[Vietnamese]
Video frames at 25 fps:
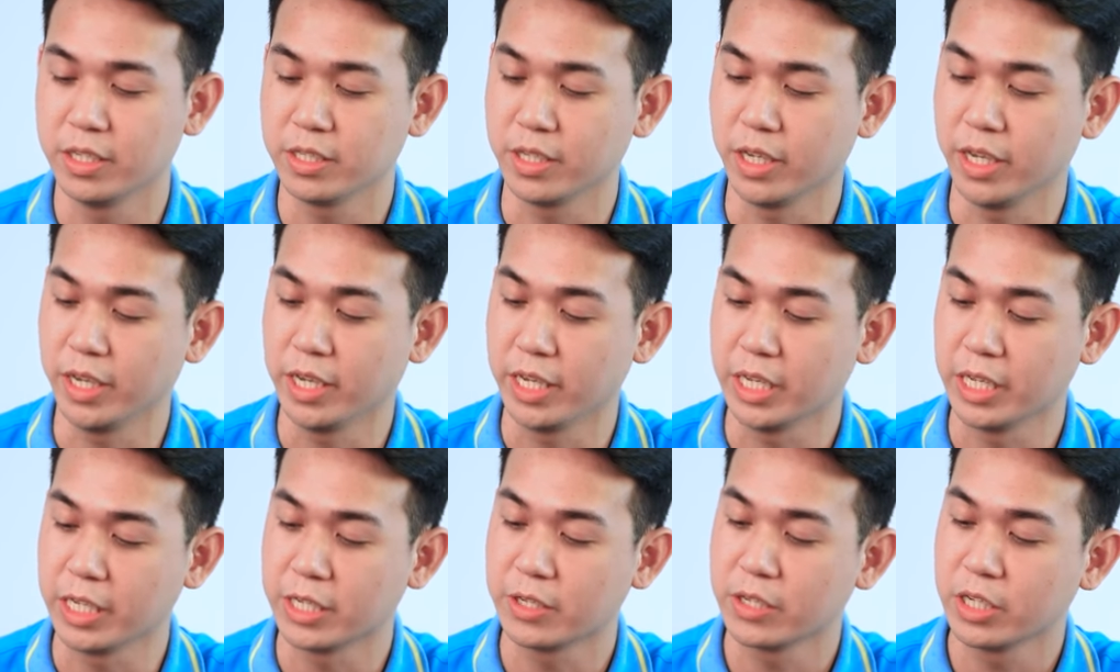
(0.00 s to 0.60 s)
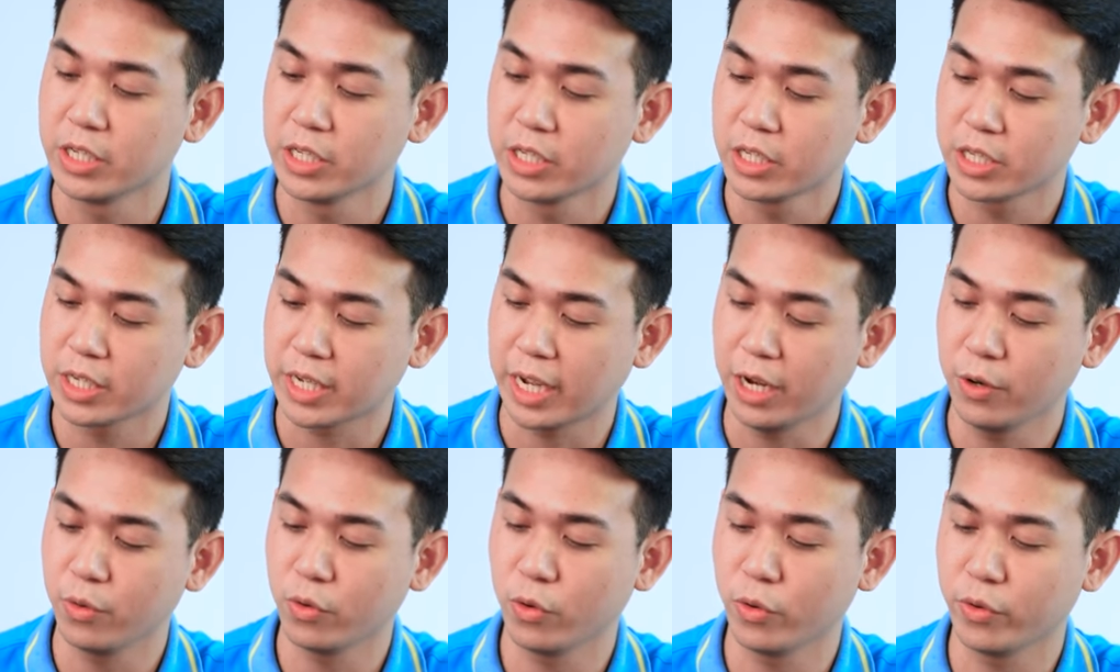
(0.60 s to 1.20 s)
thì
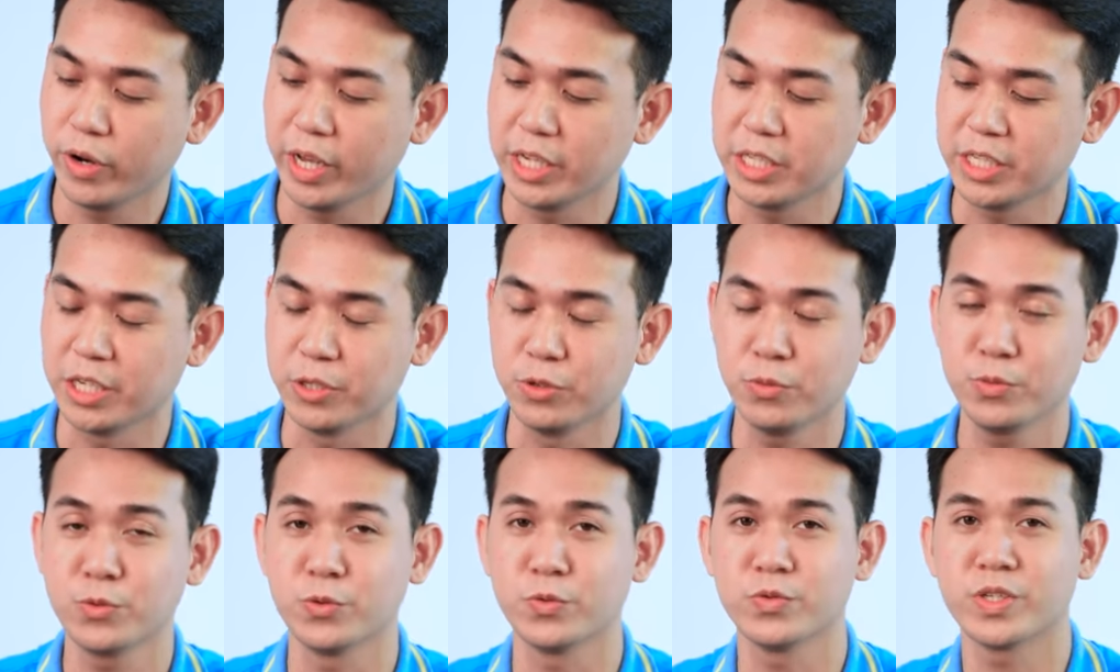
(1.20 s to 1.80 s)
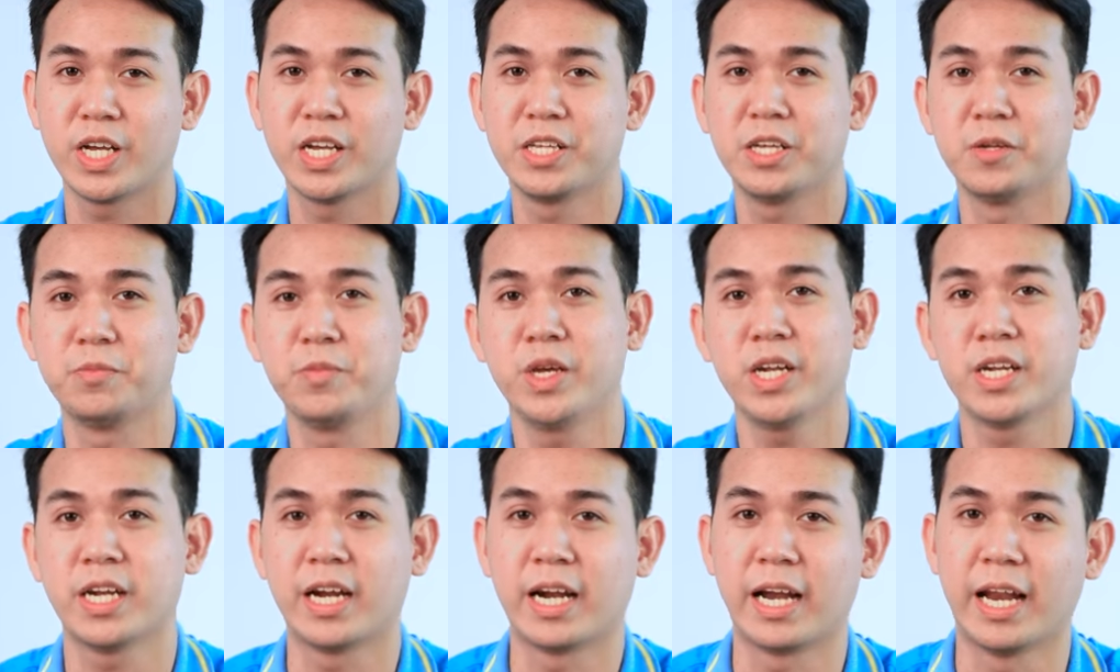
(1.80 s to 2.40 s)
cái logo này sẽ giúp chúng ta nhận
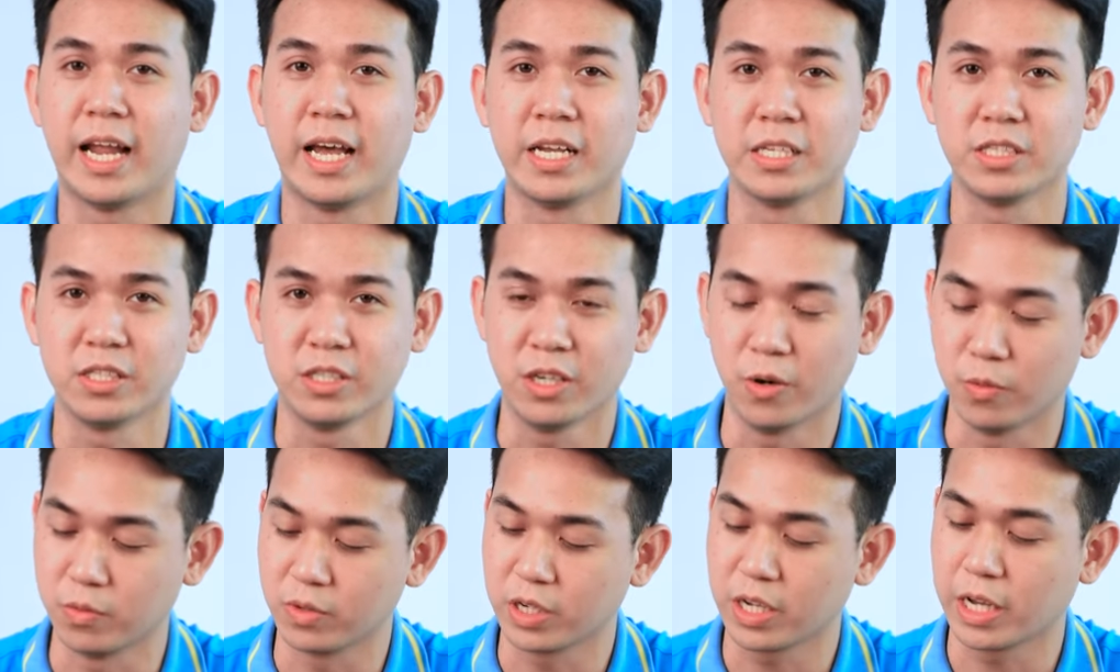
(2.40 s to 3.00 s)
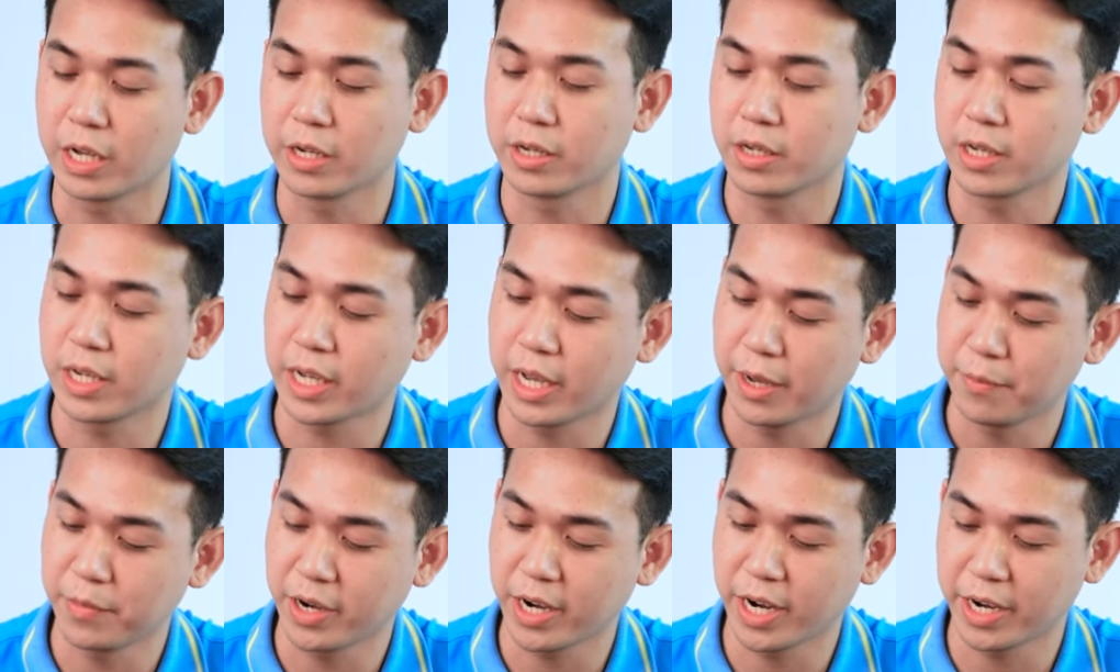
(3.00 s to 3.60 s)
biết rằng là dòng
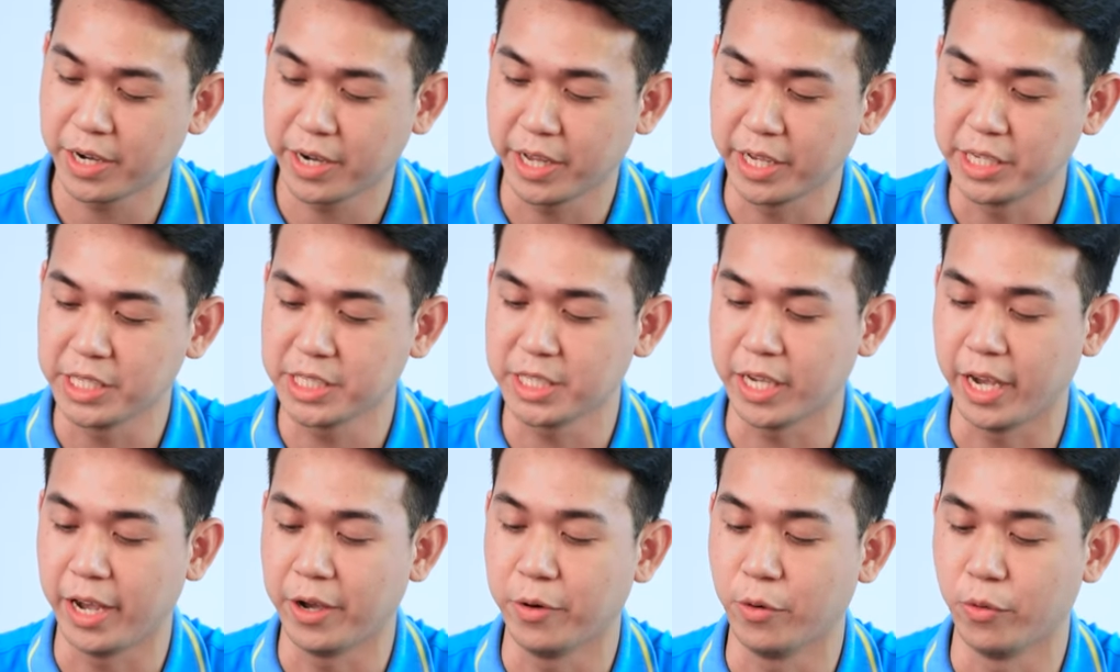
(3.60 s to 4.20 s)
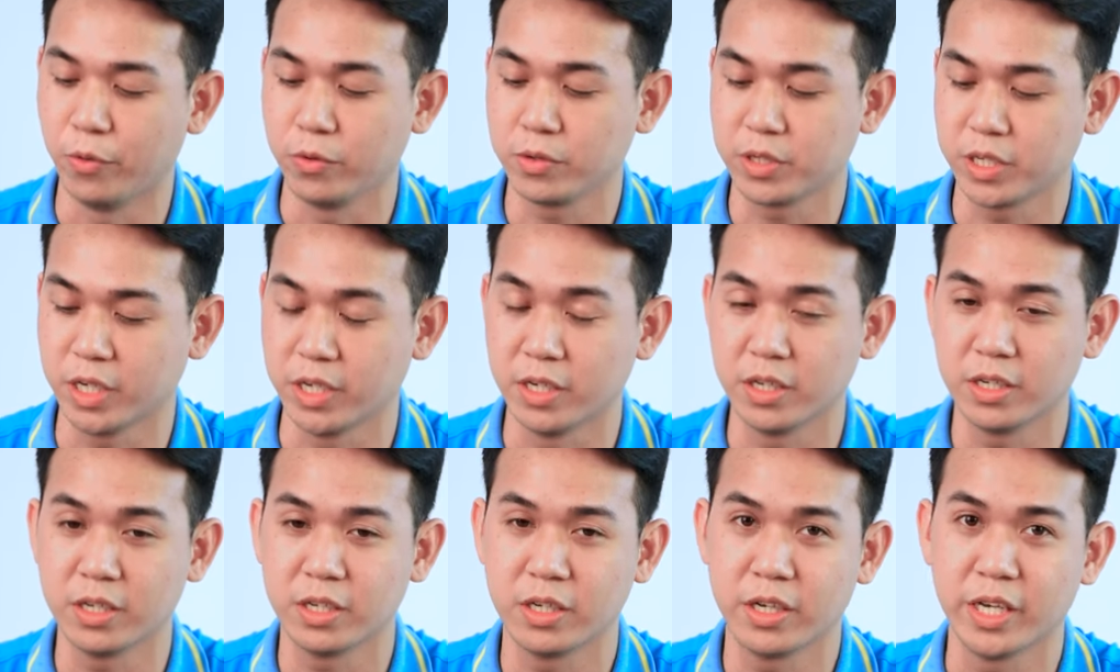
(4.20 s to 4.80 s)
camera này sẽ hỗ
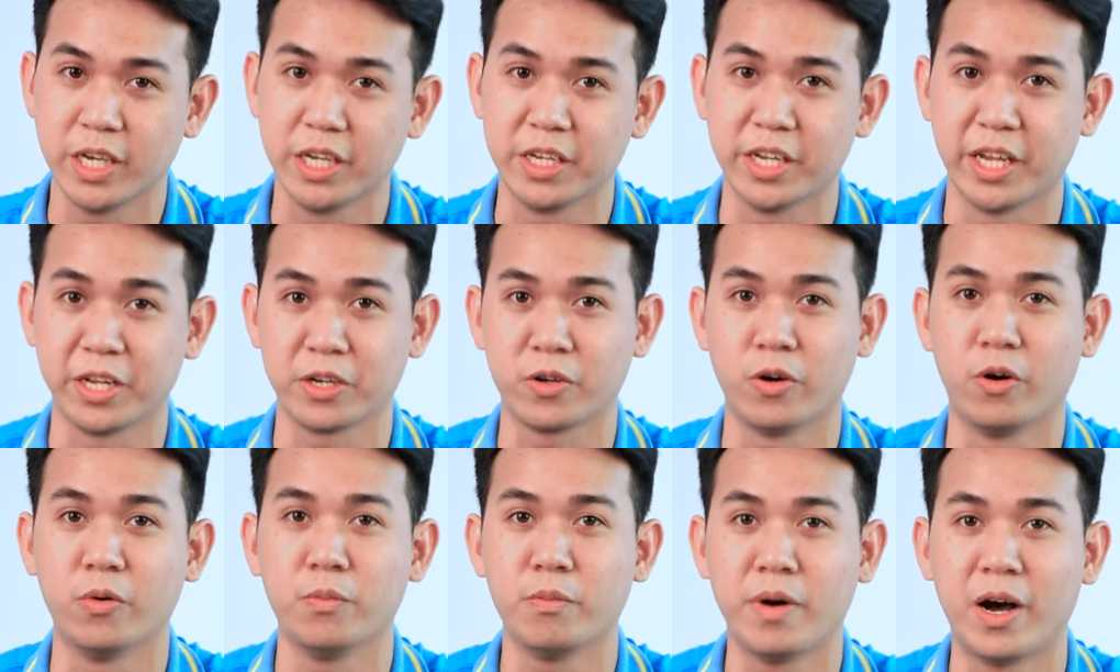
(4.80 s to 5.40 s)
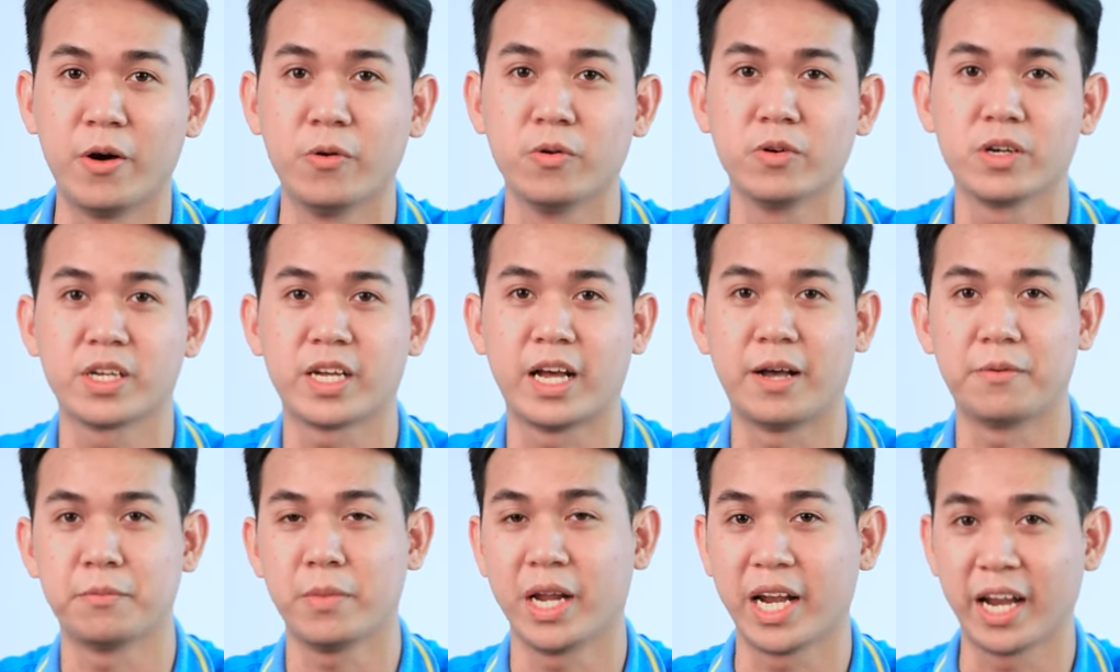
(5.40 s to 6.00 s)
trợ thì nhận có màu
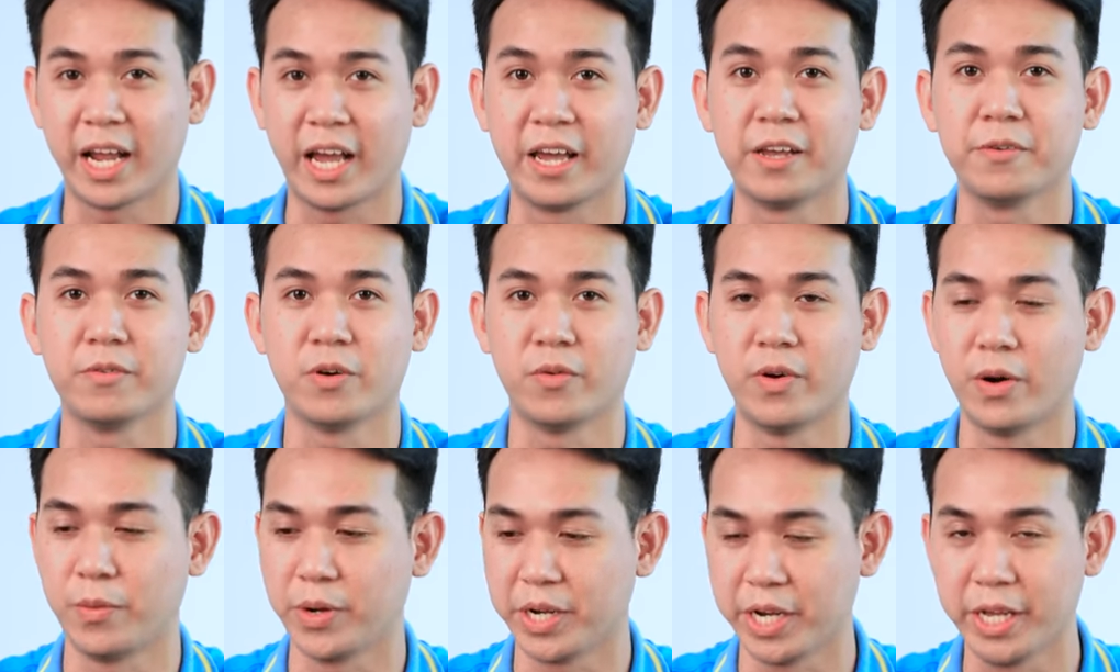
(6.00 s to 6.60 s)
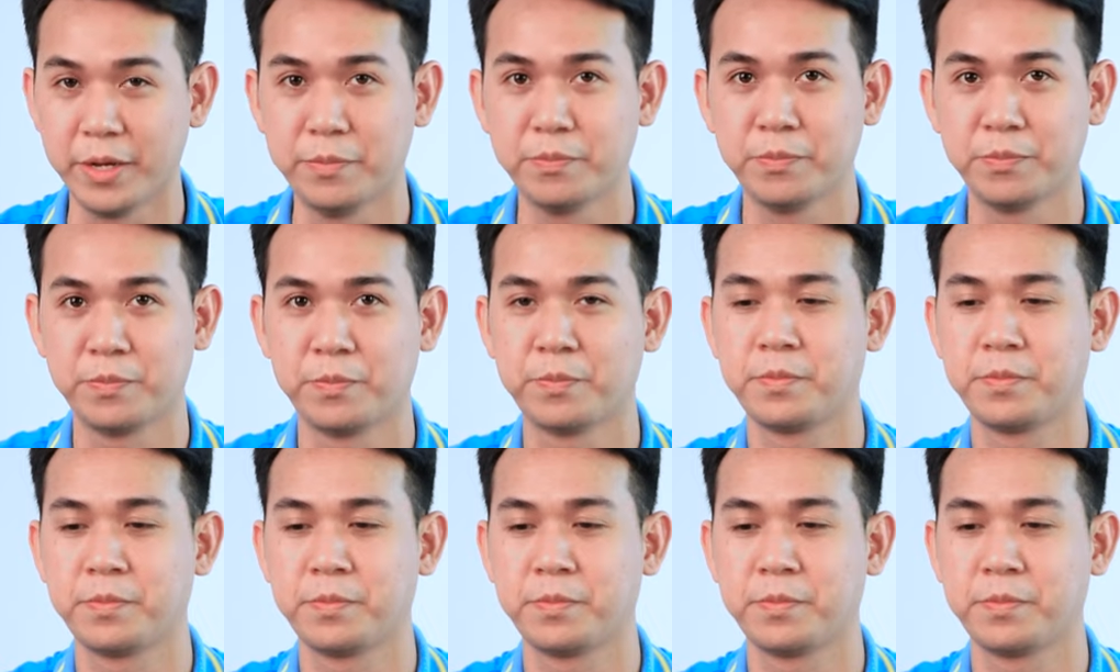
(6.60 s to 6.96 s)
cả ban ngày và vào ban đêm